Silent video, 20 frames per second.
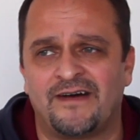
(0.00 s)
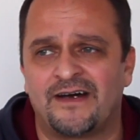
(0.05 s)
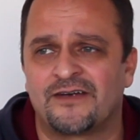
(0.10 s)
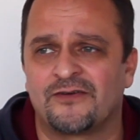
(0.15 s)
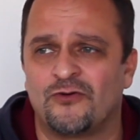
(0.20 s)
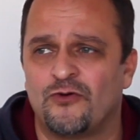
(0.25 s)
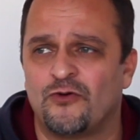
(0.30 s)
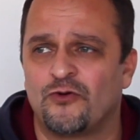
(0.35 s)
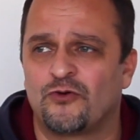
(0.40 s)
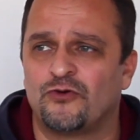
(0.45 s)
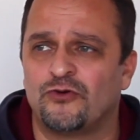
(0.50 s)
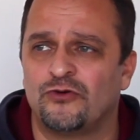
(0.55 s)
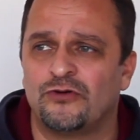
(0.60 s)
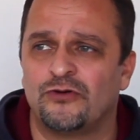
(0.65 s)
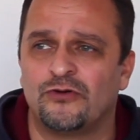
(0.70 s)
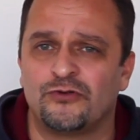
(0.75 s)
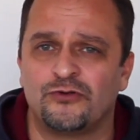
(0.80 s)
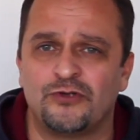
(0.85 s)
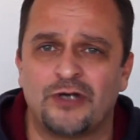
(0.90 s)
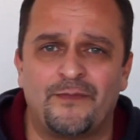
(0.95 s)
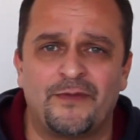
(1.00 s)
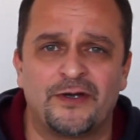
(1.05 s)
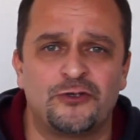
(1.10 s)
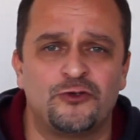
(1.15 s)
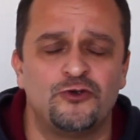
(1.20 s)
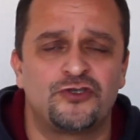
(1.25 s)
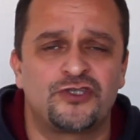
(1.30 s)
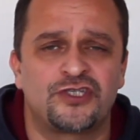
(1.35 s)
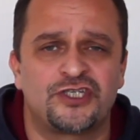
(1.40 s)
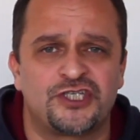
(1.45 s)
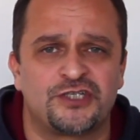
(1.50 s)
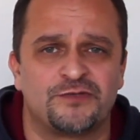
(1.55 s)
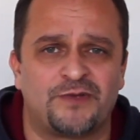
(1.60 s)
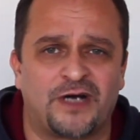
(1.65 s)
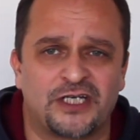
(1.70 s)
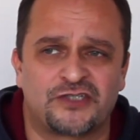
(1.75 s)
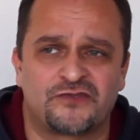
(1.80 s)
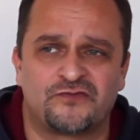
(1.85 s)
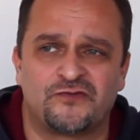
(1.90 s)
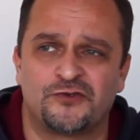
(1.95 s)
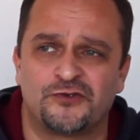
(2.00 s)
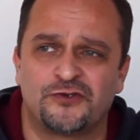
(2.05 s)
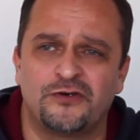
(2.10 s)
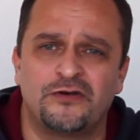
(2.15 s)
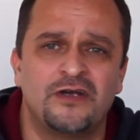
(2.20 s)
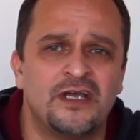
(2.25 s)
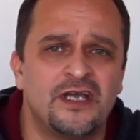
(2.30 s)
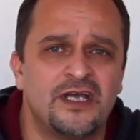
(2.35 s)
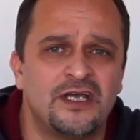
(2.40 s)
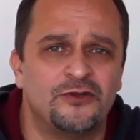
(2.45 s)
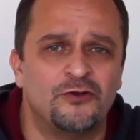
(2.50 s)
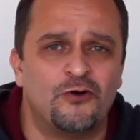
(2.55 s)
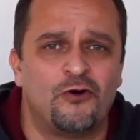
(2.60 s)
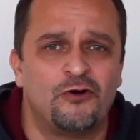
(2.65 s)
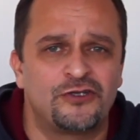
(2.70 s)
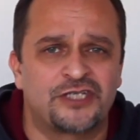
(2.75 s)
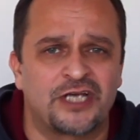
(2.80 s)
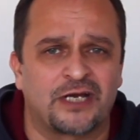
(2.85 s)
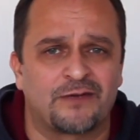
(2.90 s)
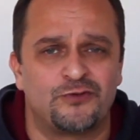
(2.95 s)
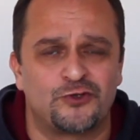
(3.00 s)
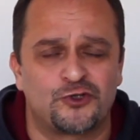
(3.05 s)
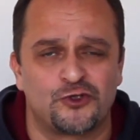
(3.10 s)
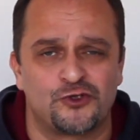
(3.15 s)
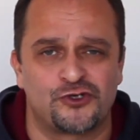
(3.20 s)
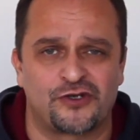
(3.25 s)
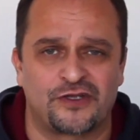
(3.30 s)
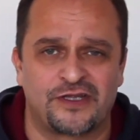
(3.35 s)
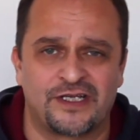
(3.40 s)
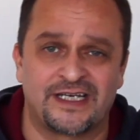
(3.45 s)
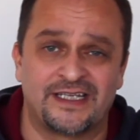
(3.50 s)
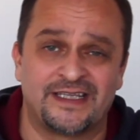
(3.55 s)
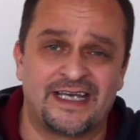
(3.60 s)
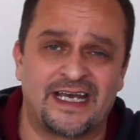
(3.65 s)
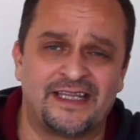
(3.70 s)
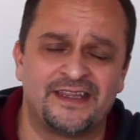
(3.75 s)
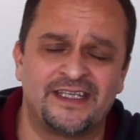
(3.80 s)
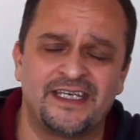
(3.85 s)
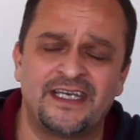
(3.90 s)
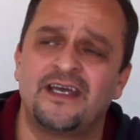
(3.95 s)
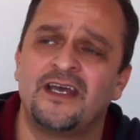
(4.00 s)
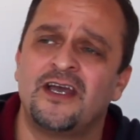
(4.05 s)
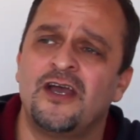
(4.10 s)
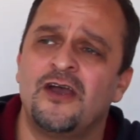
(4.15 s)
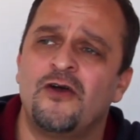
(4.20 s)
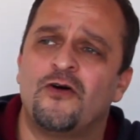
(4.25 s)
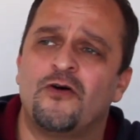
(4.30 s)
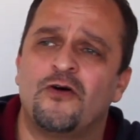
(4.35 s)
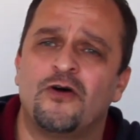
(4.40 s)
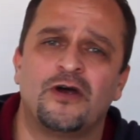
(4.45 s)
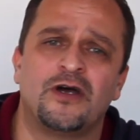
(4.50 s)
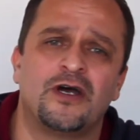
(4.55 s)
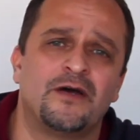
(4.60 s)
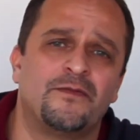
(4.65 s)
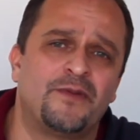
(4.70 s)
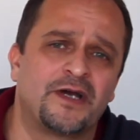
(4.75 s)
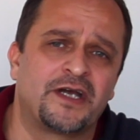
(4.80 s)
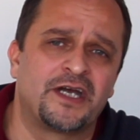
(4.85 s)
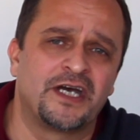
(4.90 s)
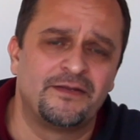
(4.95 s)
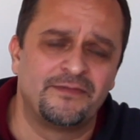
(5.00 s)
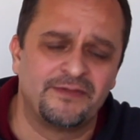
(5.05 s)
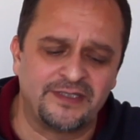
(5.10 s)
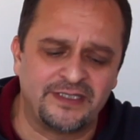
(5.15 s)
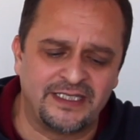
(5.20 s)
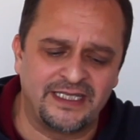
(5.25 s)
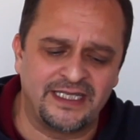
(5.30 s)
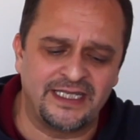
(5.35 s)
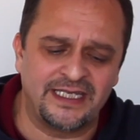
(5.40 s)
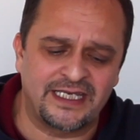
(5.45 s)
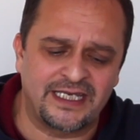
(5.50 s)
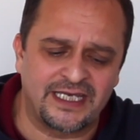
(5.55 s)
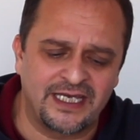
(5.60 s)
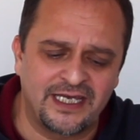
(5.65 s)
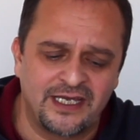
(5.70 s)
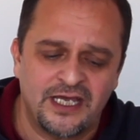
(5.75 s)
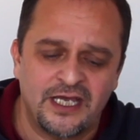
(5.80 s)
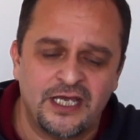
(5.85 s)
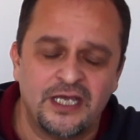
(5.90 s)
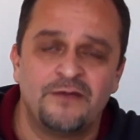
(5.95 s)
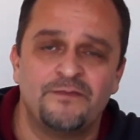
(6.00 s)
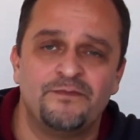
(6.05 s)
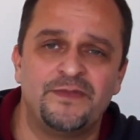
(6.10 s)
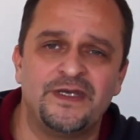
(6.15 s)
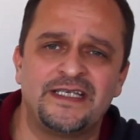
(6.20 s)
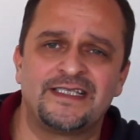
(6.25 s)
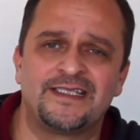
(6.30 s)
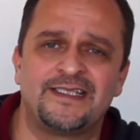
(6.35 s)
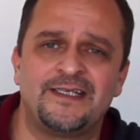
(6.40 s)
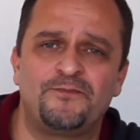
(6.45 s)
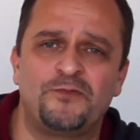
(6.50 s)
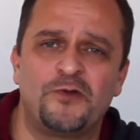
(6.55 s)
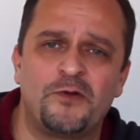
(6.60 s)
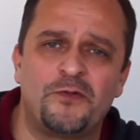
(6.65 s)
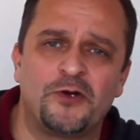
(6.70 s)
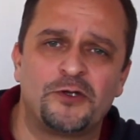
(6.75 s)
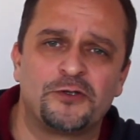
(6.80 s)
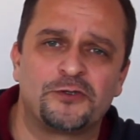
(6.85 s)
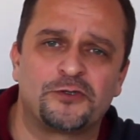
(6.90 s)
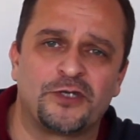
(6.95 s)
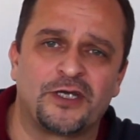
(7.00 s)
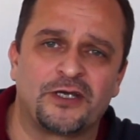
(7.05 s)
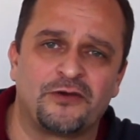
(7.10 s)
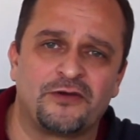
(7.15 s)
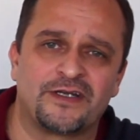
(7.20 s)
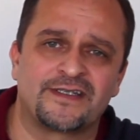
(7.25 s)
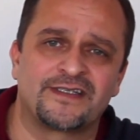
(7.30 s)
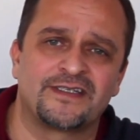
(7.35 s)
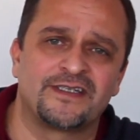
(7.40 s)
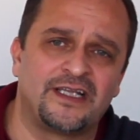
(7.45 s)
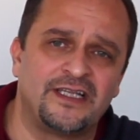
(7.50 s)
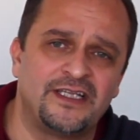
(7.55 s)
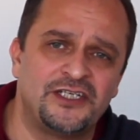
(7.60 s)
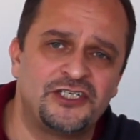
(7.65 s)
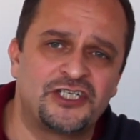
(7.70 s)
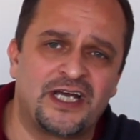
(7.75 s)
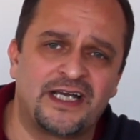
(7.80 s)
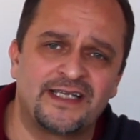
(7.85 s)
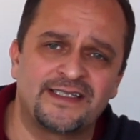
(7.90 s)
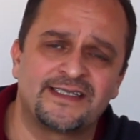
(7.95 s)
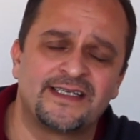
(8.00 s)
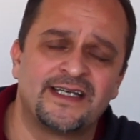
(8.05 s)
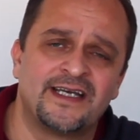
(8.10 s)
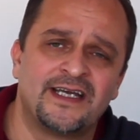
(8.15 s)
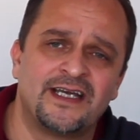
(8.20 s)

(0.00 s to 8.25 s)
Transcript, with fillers: var. Oku ama 100 kişi başvurdu. Ne olacak bu çocuklara dendi. E, bakanımız da dedi ki biz diploma notuna göre sıralayacağız